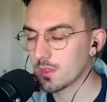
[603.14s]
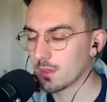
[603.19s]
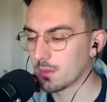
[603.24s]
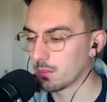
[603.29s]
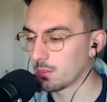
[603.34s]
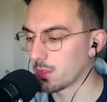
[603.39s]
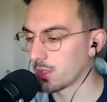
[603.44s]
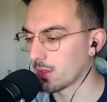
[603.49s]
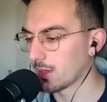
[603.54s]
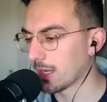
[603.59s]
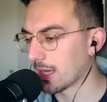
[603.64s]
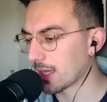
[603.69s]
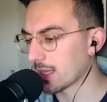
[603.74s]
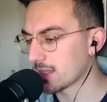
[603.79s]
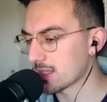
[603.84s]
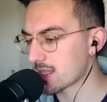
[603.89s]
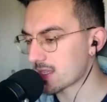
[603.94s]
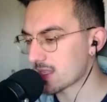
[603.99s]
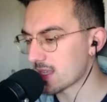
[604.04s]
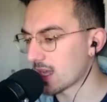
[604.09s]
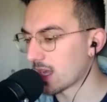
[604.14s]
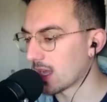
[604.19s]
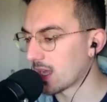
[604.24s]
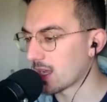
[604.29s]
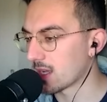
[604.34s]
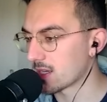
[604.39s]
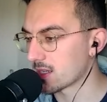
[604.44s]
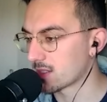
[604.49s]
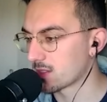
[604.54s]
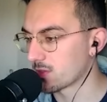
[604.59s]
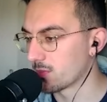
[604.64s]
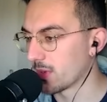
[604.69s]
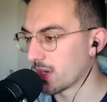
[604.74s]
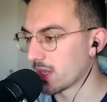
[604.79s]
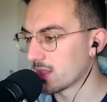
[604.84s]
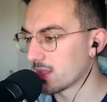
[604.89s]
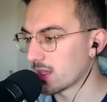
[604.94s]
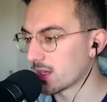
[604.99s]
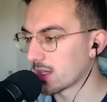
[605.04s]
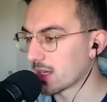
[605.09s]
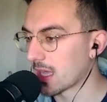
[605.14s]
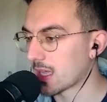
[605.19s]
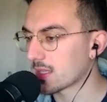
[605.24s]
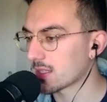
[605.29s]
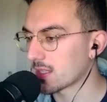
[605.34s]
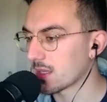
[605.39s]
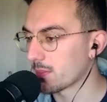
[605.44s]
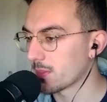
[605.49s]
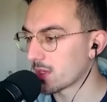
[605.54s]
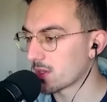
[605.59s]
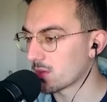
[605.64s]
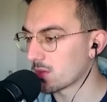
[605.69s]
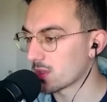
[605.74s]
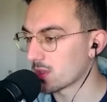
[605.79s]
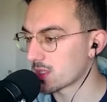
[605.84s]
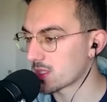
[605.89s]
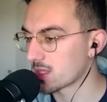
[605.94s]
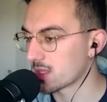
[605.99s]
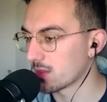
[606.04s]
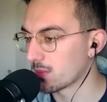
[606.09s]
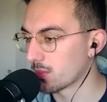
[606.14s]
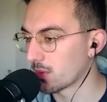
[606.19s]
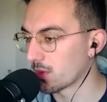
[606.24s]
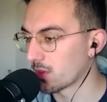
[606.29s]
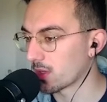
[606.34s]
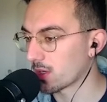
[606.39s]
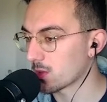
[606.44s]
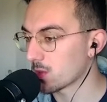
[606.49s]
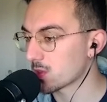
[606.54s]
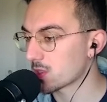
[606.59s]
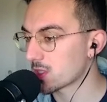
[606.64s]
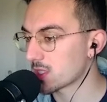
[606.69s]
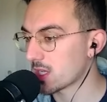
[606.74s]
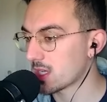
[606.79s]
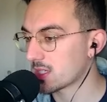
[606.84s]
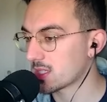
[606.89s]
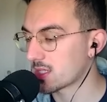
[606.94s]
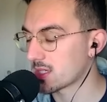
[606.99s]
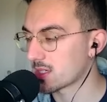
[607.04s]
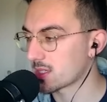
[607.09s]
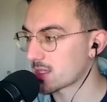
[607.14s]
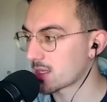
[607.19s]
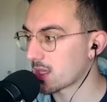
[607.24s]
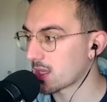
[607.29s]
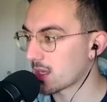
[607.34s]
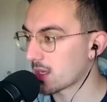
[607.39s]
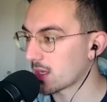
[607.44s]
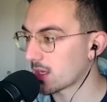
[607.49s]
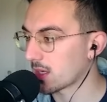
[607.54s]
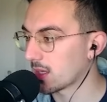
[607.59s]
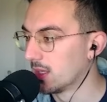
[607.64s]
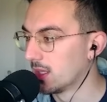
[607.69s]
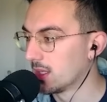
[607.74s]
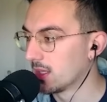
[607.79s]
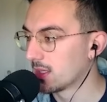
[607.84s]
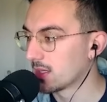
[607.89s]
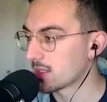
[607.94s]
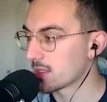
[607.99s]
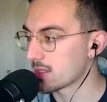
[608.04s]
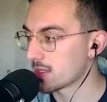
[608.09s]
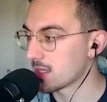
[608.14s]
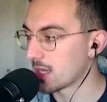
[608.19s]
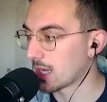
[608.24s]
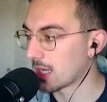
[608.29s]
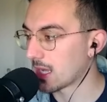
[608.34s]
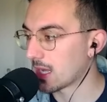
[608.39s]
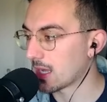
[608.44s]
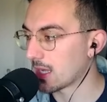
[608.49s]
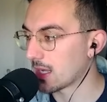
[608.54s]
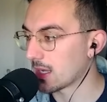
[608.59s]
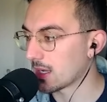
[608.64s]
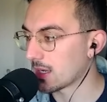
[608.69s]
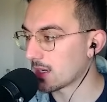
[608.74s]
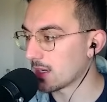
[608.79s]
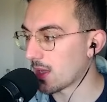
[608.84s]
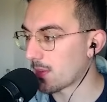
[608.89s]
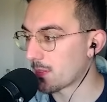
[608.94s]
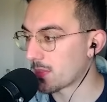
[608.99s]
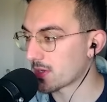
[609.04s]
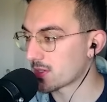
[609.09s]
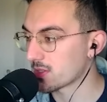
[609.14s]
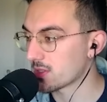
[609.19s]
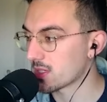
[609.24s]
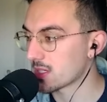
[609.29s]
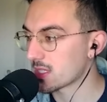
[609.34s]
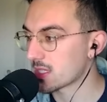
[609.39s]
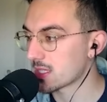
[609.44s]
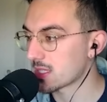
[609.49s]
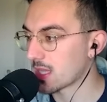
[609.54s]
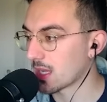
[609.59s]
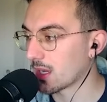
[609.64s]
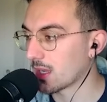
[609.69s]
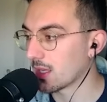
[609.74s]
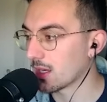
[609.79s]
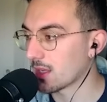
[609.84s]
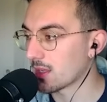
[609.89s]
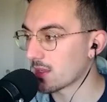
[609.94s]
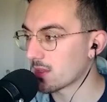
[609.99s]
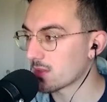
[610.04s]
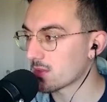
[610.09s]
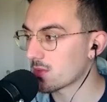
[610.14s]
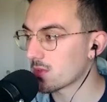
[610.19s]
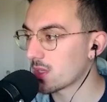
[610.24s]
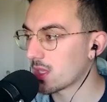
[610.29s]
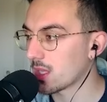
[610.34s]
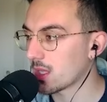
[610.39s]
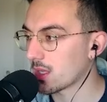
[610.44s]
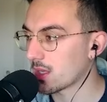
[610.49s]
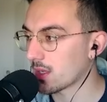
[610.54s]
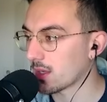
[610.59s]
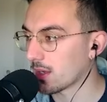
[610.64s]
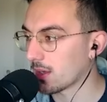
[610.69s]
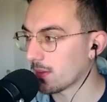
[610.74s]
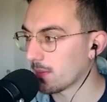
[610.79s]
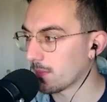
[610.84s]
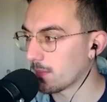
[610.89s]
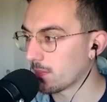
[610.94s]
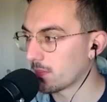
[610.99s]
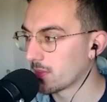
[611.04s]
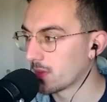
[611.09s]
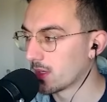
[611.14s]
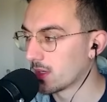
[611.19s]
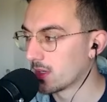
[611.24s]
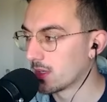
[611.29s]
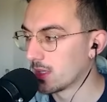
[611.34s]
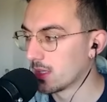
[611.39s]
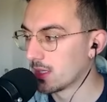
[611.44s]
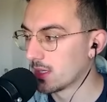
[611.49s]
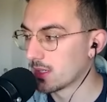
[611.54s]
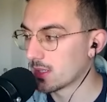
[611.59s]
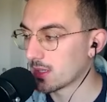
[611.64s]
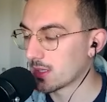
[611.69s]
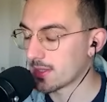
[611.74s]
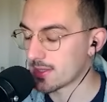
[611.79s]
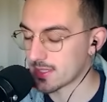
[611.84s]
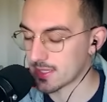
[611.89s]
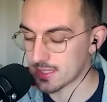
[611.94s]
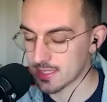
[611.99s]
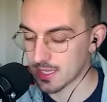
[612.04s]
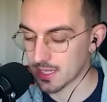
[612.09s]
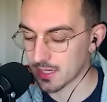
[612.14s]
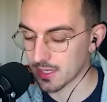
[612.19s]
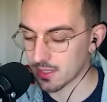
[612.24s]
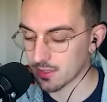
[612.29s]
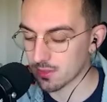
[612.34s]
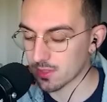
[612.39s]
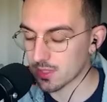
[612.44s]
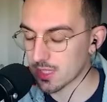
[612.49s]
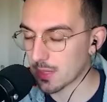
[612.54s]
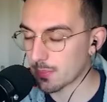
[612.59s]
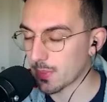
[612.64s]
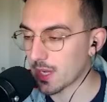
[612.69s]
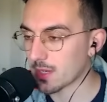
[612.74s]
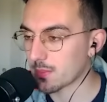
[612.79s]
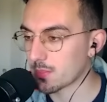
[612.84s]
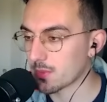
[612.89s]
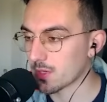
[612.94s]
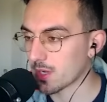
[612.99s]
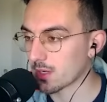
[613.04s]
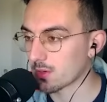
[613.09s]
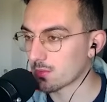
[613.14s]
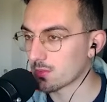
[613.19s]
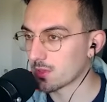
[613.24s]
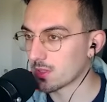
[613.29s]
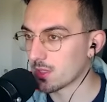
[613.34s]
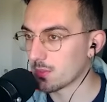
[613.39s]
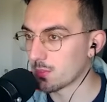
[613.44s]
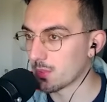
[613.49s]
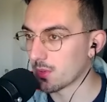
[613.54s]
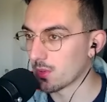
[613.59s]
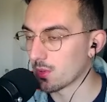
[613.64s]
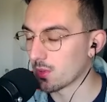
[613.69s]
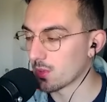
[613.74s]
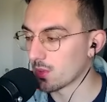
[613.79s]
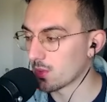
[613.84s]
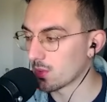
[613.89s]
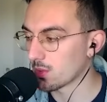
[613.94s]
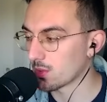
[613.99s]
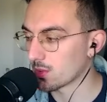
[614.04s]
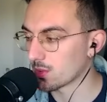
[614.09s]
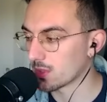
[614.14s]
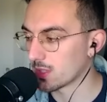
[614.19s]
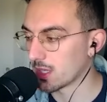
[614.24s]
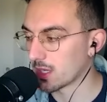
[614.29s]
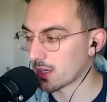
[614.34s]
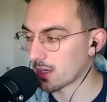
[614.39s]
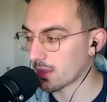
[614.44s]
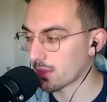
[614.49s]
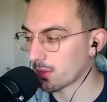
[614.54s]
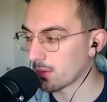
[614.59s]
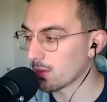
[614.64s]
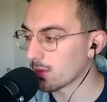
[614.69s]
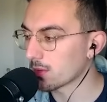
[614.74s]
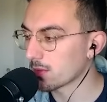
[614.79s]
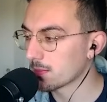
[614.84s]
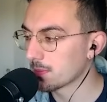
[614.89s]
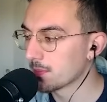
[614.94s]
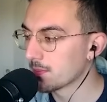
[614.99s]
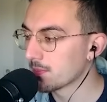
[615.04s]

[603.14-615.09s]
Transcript: Bueno, la gente está súper indignada también con este tipo de cosas y es que ya la, las personas están creyendo que, que se está queriendo tapar por algún tipo de razón.